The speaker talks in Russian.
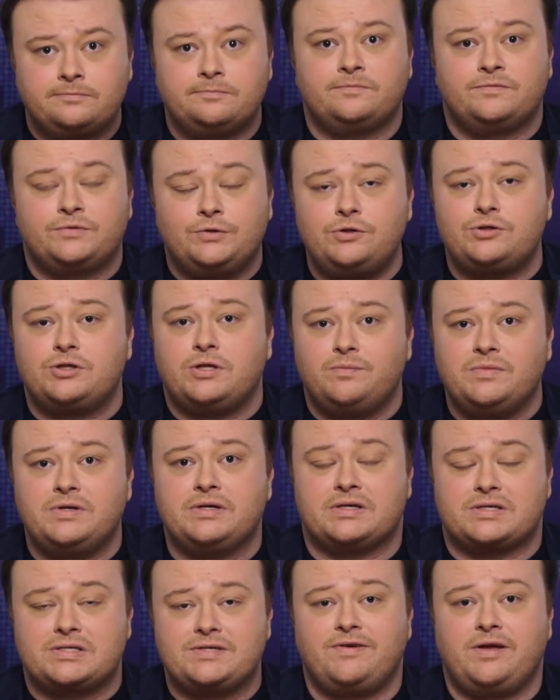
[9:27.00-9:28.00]
все, что
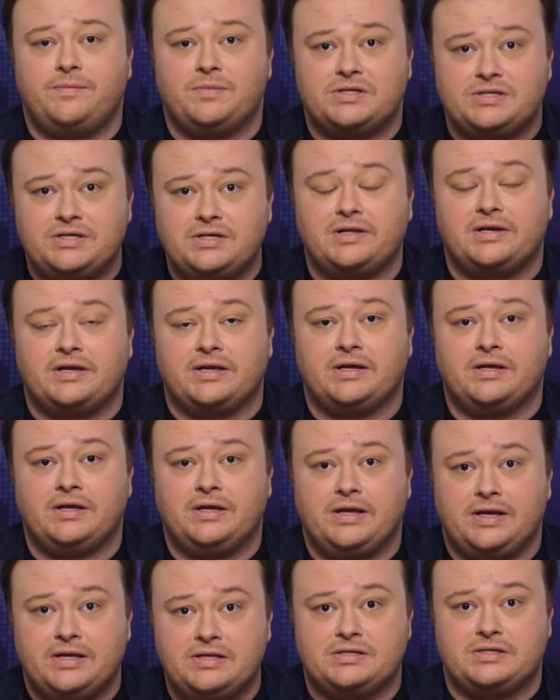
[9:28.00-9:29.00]
мы с вами делали
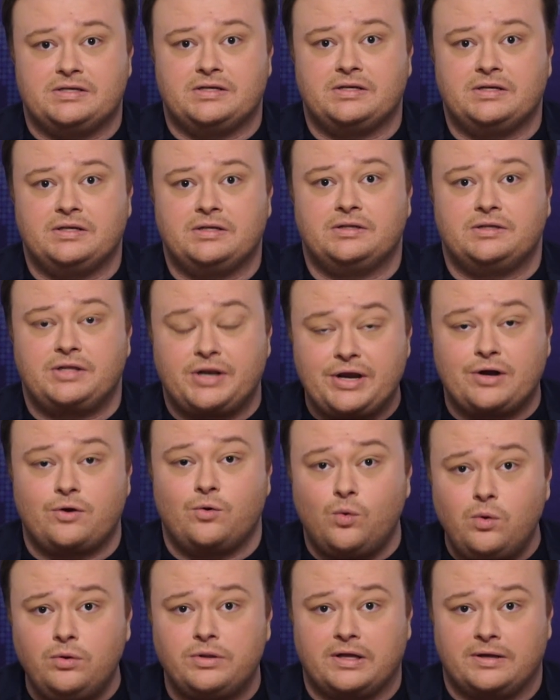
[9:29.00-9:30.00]
эти три
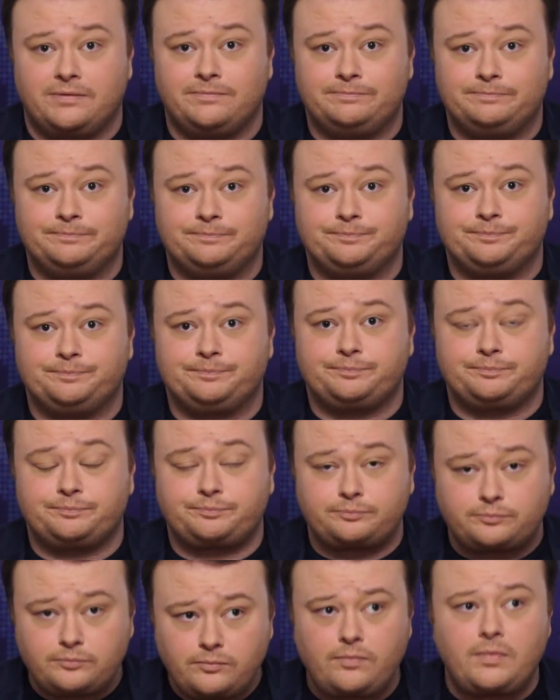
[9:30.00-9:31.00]
года,
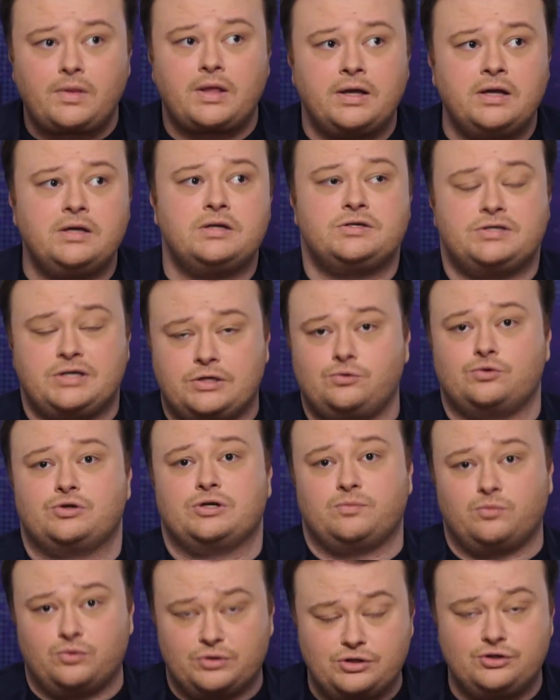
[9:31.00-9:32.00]
сейчас уже
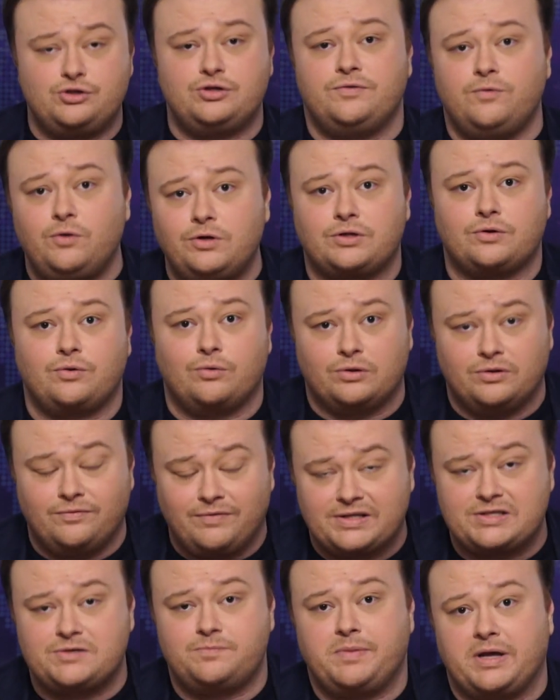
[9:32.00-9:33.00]
будет четвертый год,
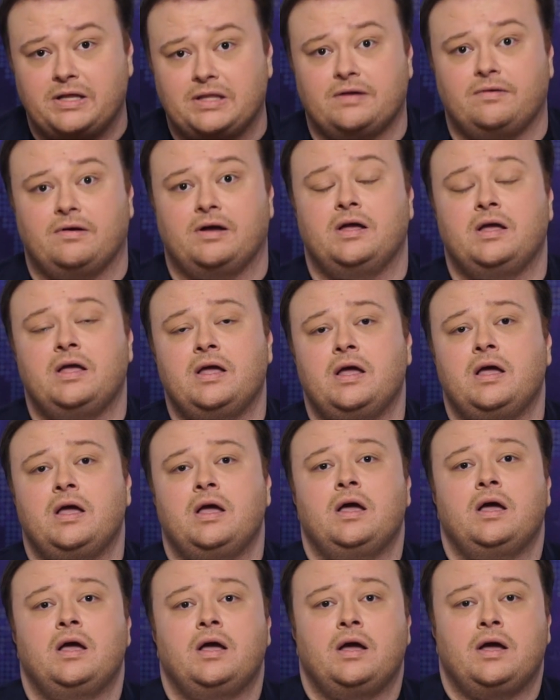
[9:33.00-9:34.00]
25
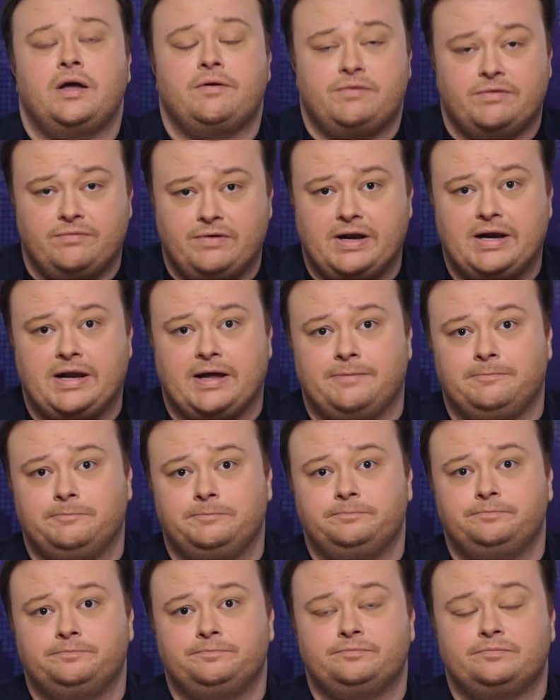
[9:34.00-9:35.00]
февраля,
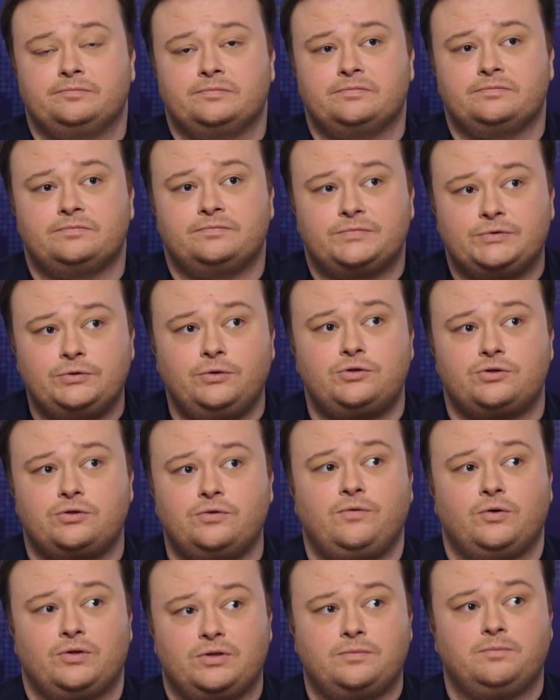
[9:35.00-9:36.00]
все, что
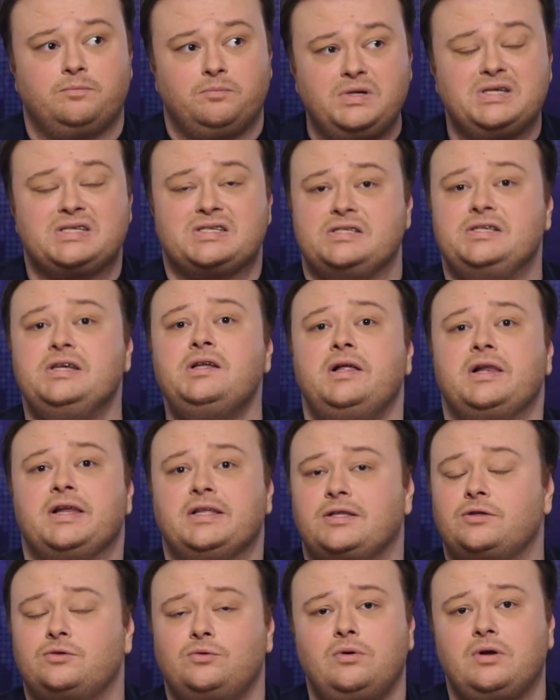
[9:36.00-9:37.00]
вот мы сделали,
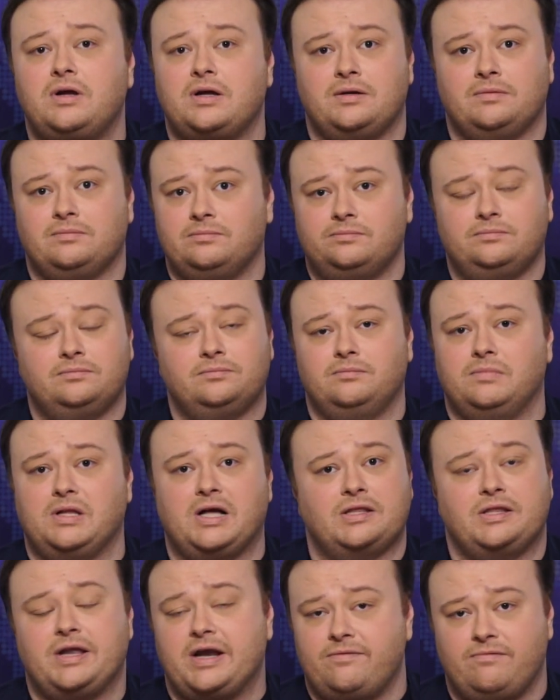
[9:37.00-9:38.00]
это только
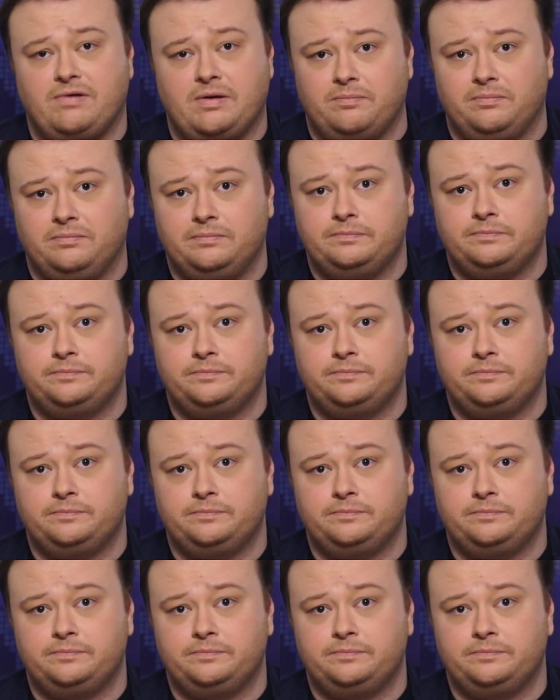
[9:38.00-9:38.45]
благодаря вам.